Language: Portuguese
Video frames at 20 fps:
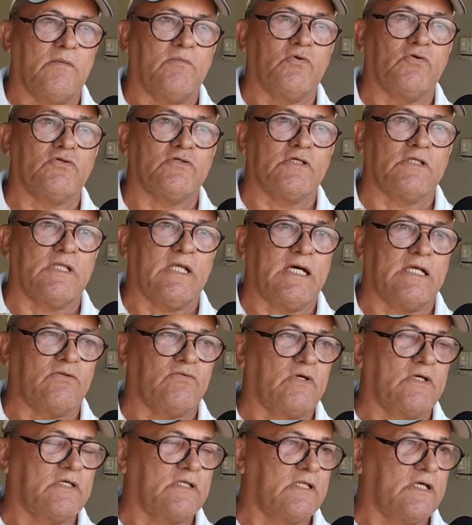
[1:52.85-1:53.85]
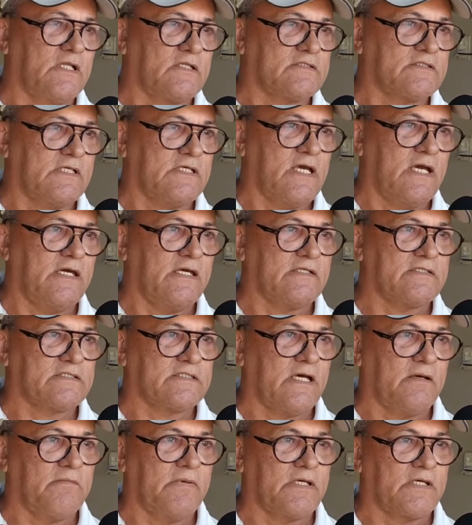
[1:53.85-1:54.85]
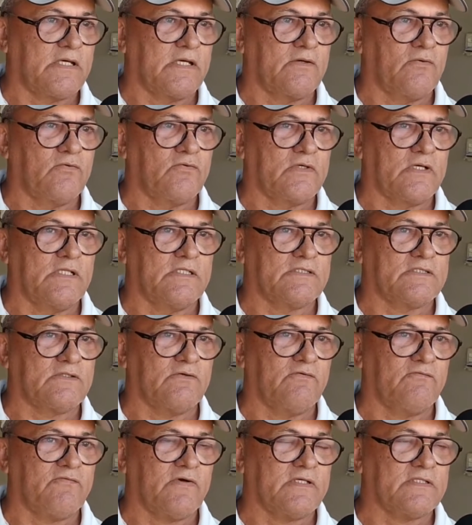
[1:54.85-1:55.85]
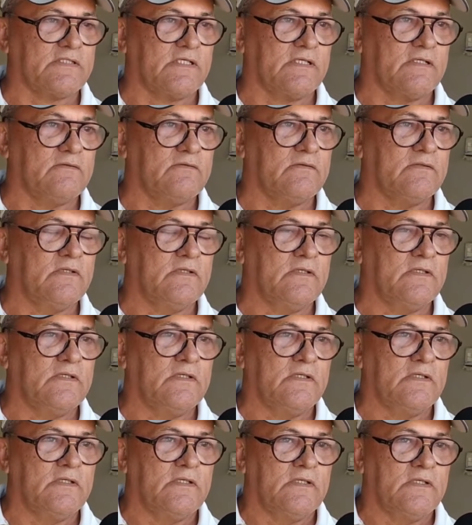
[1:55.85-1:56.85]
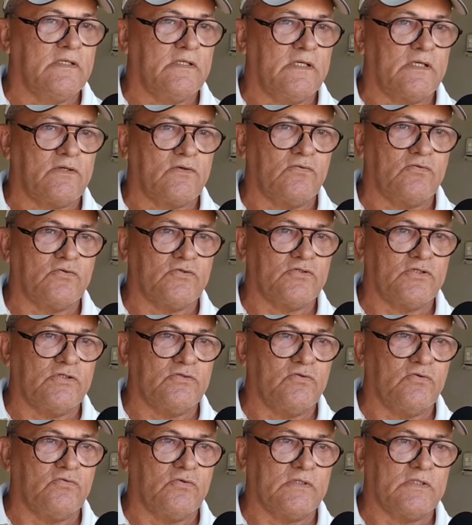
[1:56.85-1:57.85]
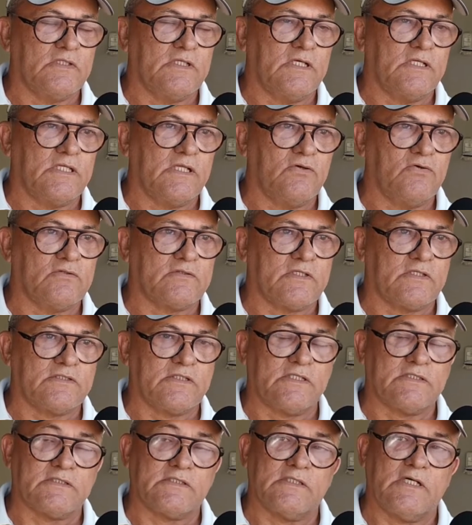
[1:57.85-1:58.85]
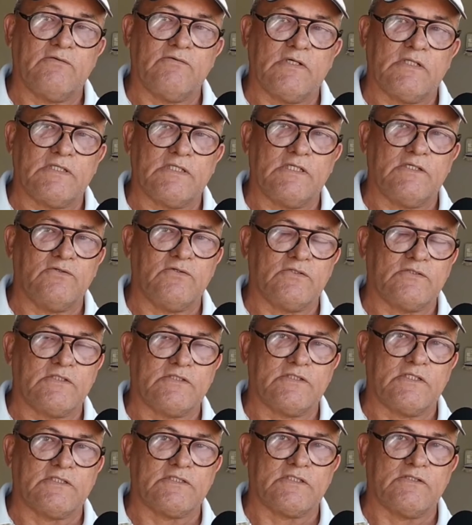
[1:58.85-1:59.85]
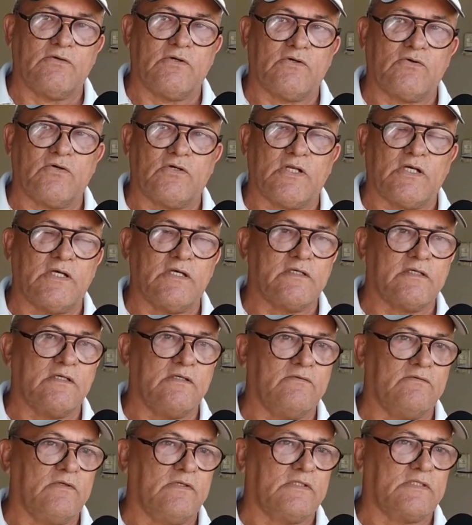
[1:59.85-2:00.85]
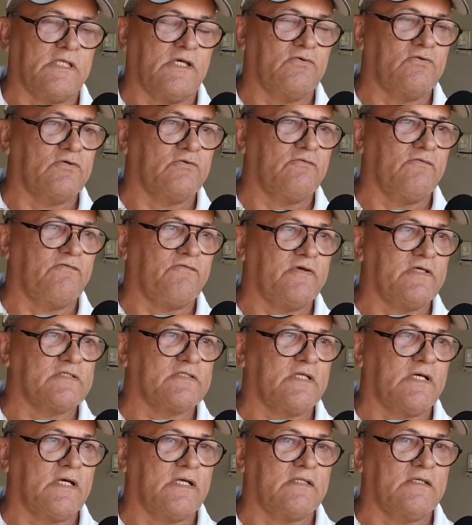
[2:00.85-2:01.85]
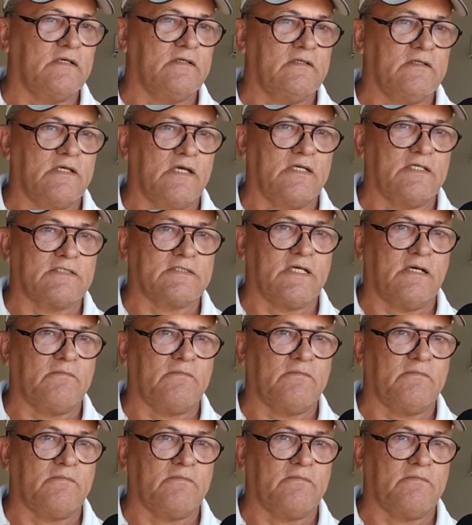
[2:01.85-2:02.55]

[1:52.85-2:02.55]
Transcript: amutinado aí dentro sem a gente saber que, o que eles estão fazendo. E continua dentro da outra gestão até a nossa gestão agora aí, que não, até hoje não fez nada e ninguém